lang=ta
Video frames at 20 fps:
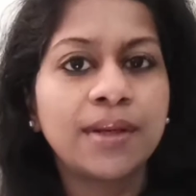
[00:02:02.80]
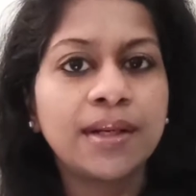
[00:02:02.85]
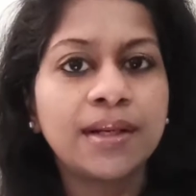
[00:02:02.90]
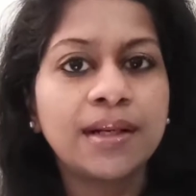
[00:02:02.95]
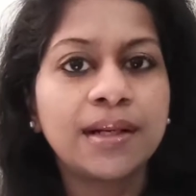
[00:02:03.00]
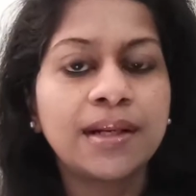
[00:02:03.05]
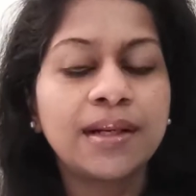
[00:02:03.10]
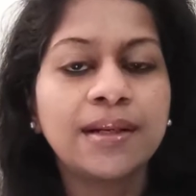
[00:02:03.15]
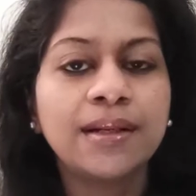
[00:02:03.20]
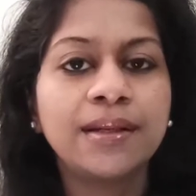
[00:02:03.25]

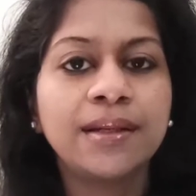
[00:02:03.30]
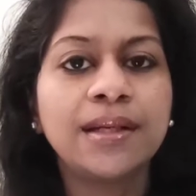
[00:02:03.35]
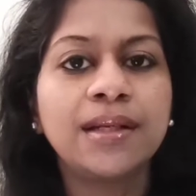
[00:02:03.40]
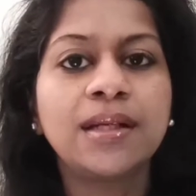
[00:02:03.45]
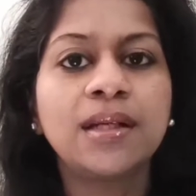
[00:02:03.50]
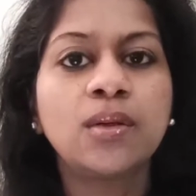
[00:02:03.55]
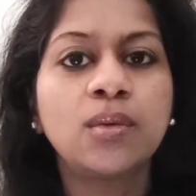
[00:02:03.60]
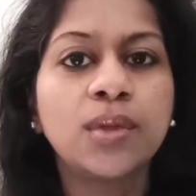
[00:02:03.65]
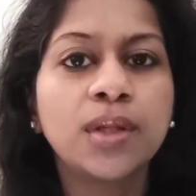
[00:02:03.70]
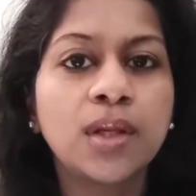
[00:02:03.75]
ரெகுலரான க்ரீன்
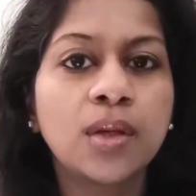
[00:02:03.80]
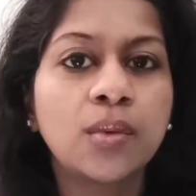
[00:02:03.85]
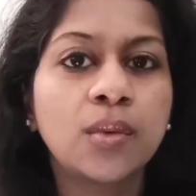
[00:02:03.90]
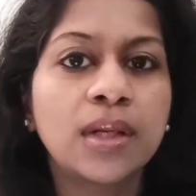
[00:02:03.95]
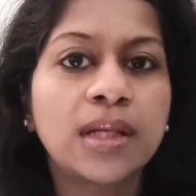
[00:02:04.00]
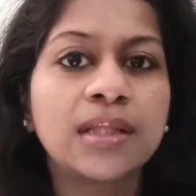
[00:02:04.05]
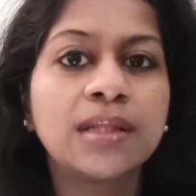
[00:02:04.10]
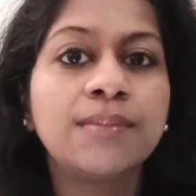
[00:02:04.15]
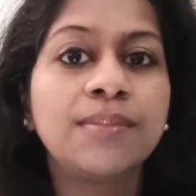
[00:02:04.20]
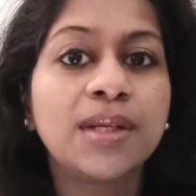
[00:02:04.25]
டீ
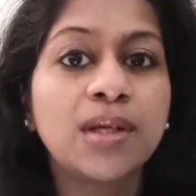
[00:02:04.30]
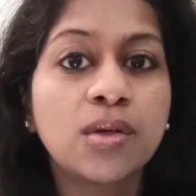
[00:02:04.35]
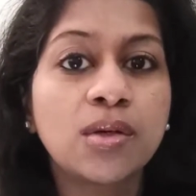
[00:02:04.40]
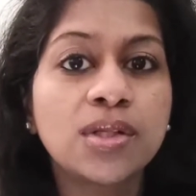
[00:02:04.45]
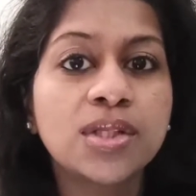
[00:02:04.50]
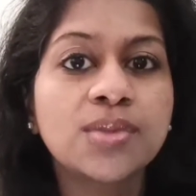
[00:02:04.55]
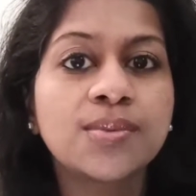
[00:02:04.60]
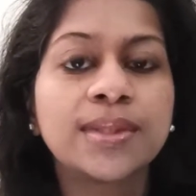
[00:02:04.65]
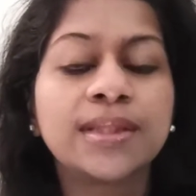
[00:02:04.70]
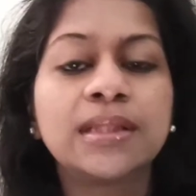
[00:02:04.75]
குடிக்கக்கூடாது
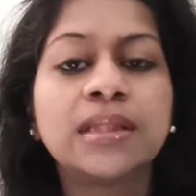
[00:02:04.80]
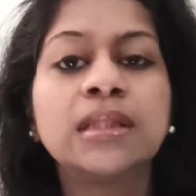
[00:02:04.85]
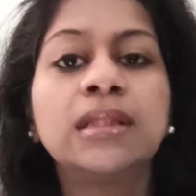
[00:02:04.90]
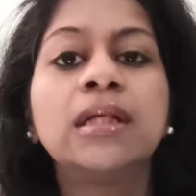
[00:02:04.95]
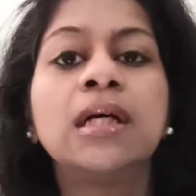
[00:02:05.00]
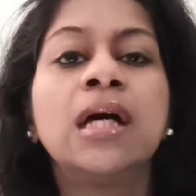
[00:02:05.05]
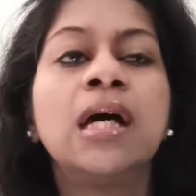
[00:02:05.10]
பிகாஸ் வந்து